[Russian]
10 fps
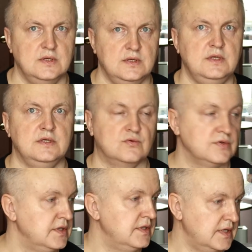или
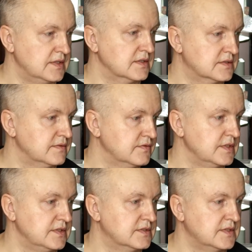другие Яндекс, вот
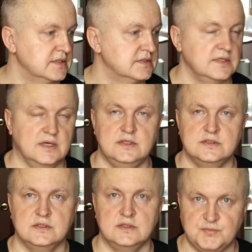эти станции Алисы.